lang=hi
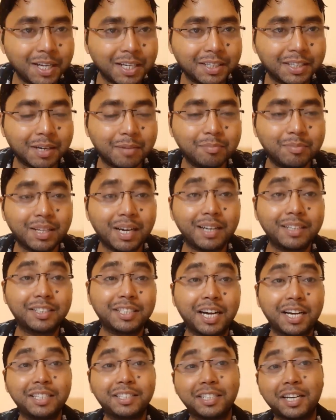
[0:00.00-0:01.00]
एक दमदार
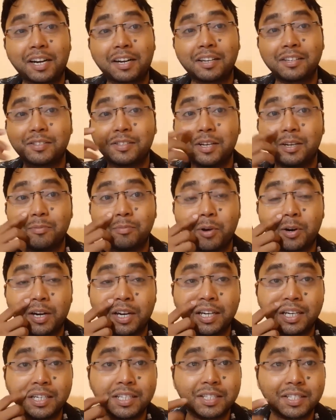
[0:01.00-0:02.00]
चार चार रशियन
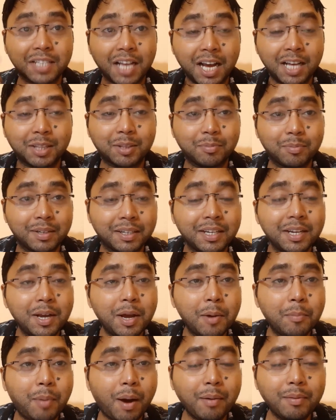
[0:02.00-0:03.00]
मॉडल के साथ में
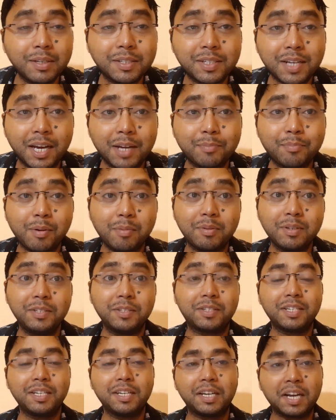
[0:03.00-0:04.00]
पावर स्टार पवन
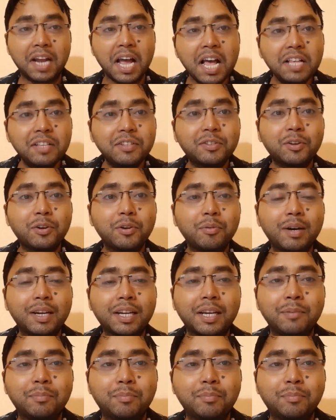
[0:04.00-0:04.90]
सिंह रैंज रोवर के